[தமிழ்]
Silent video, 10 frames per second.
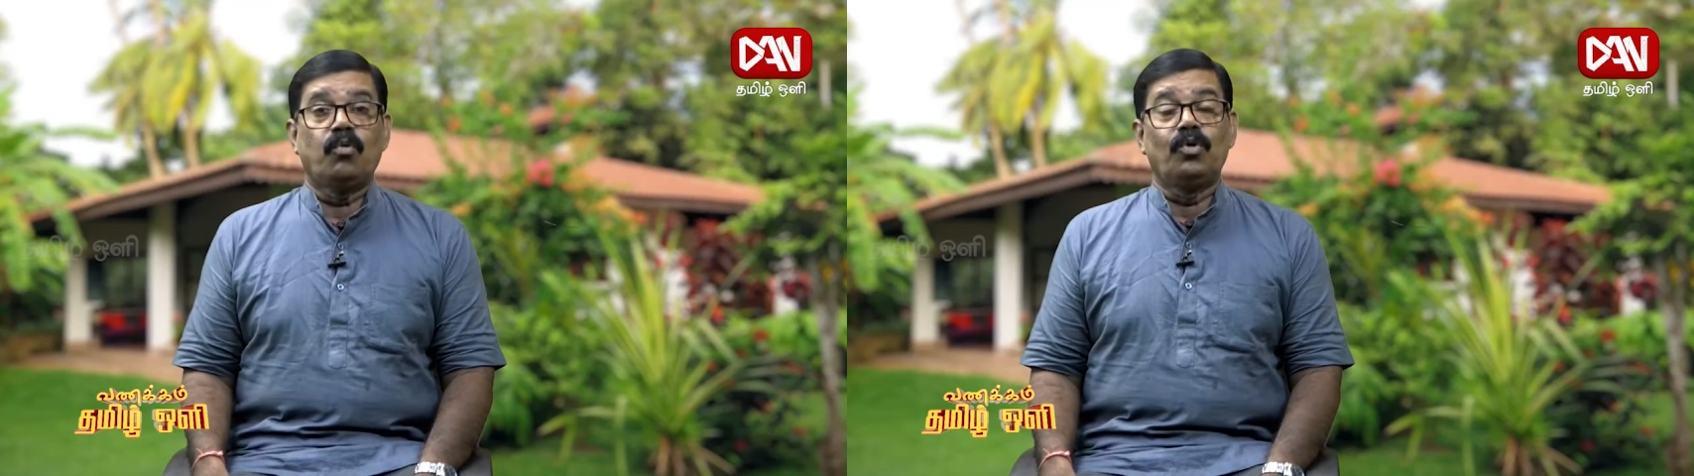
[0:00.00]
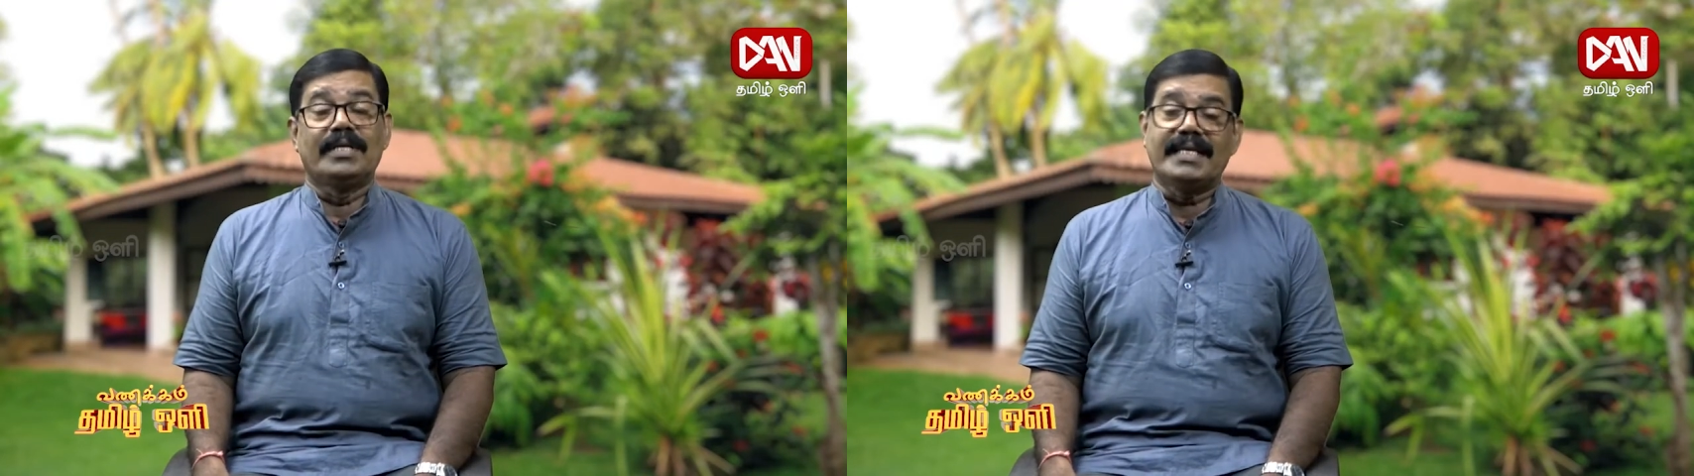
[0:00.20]

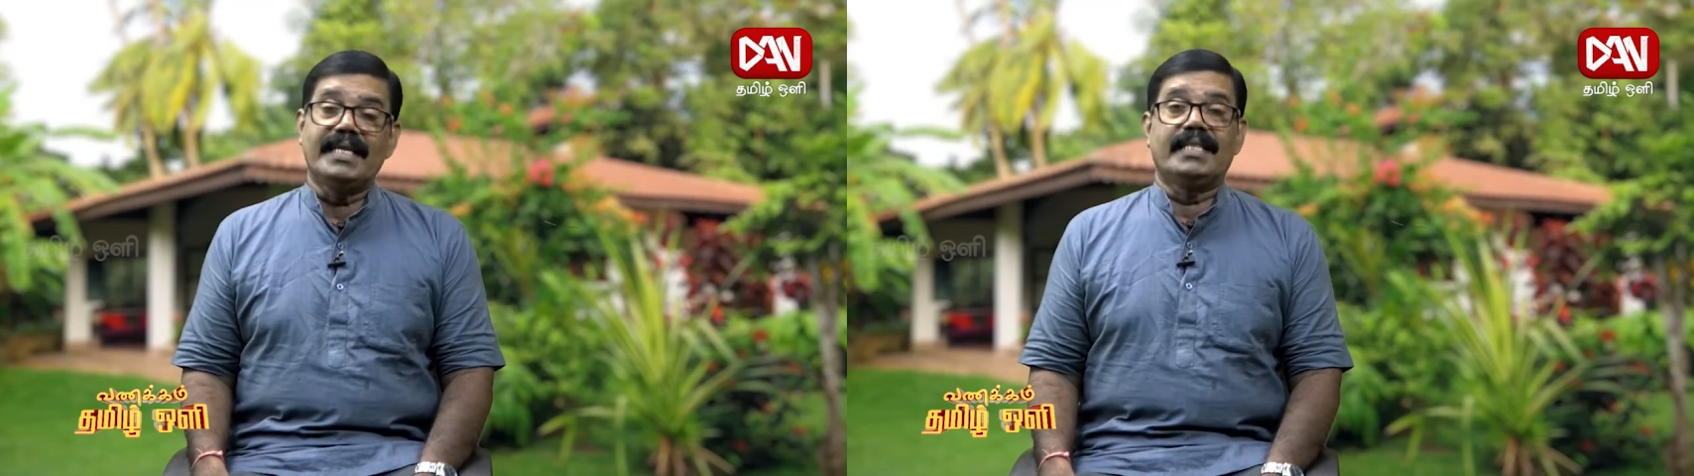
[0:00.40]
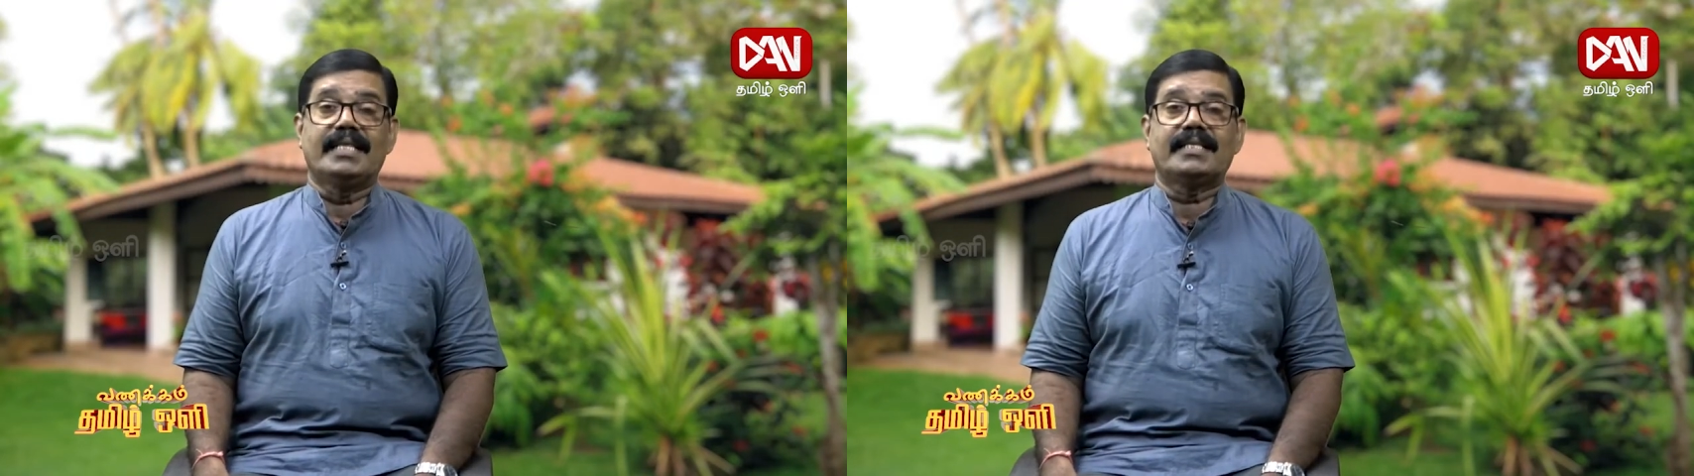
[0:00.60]
உங்களுக்கு
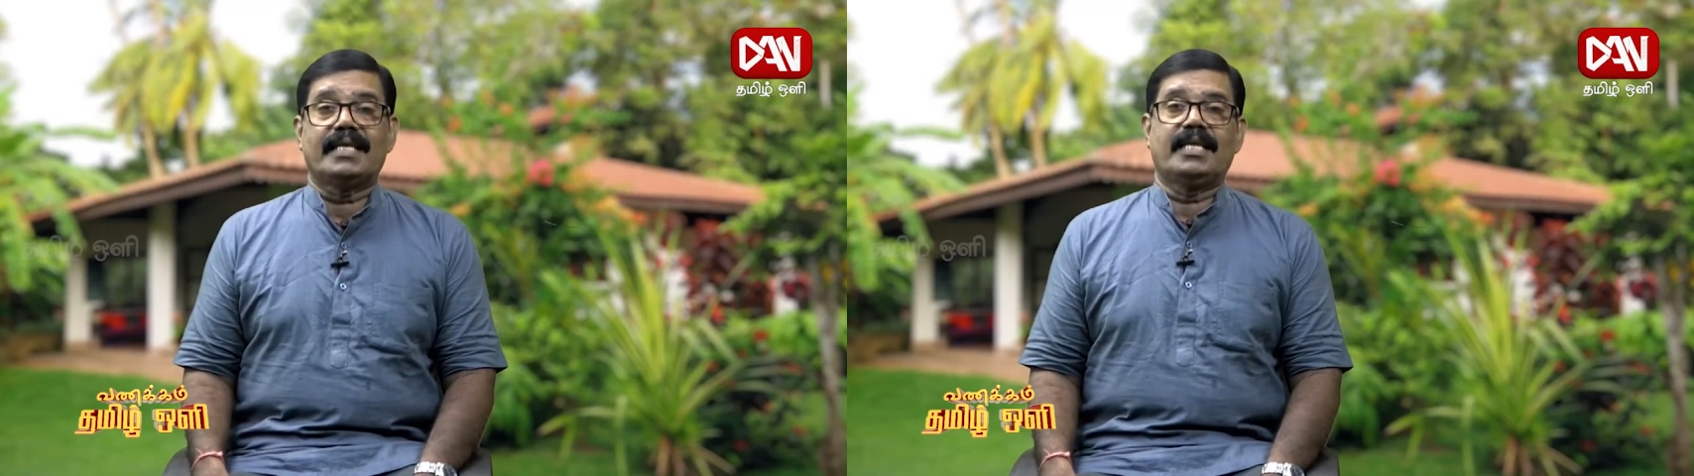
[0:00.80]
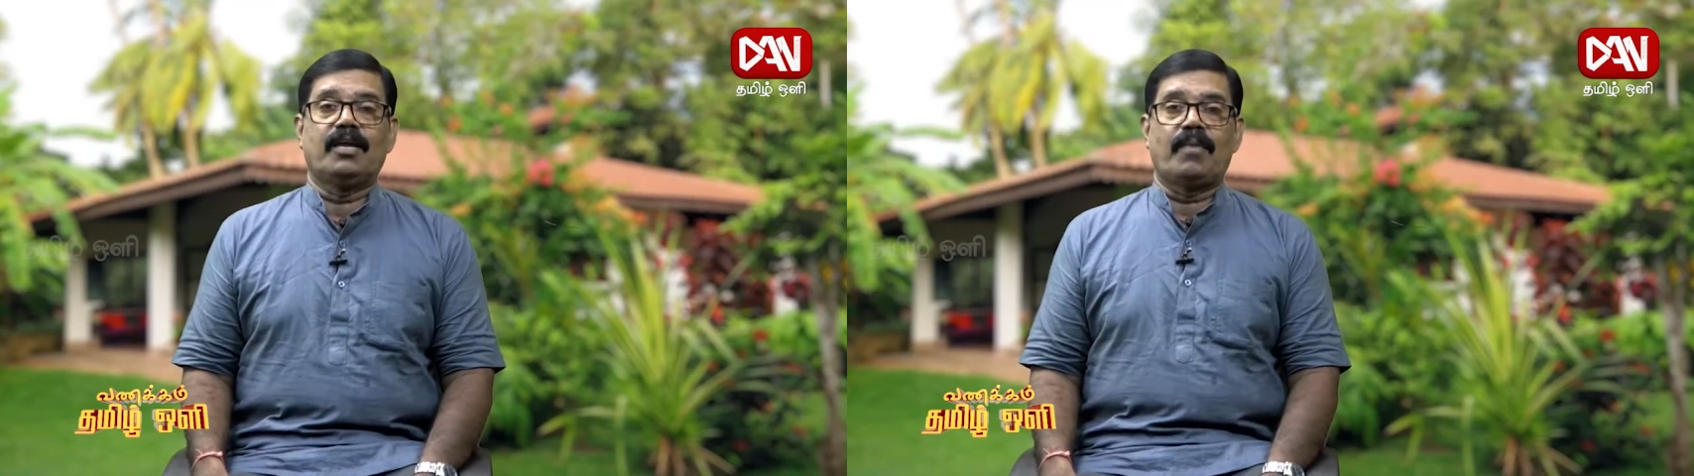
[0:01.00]
நீந்த
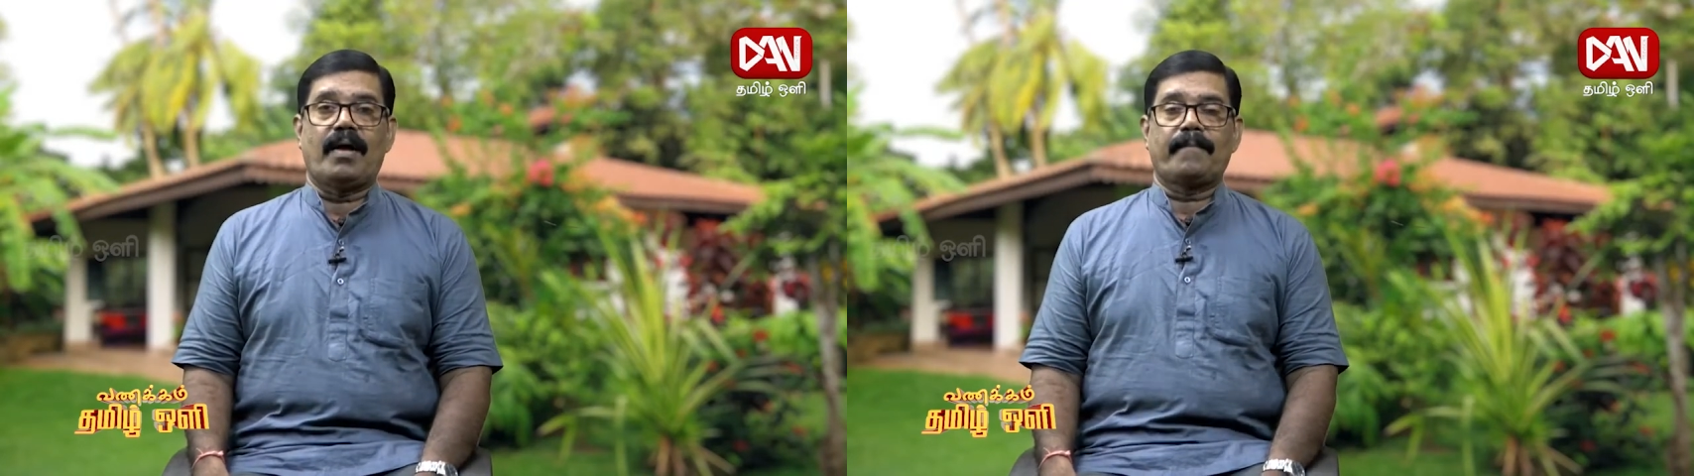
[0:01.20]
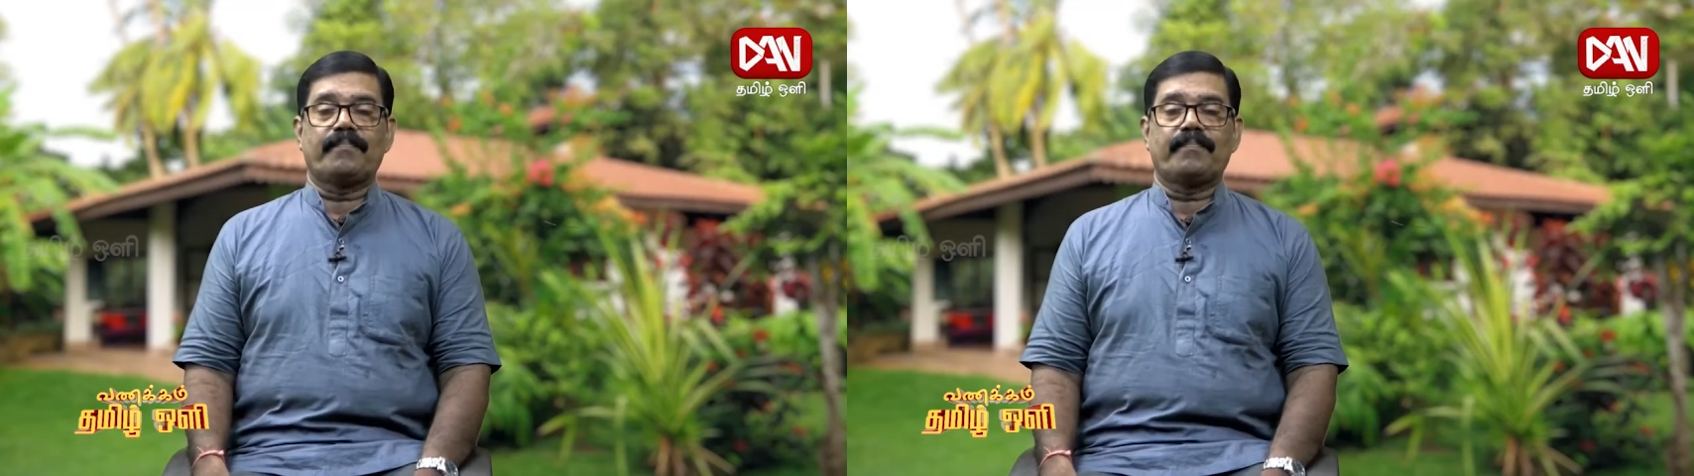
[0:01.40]
தெரியுமா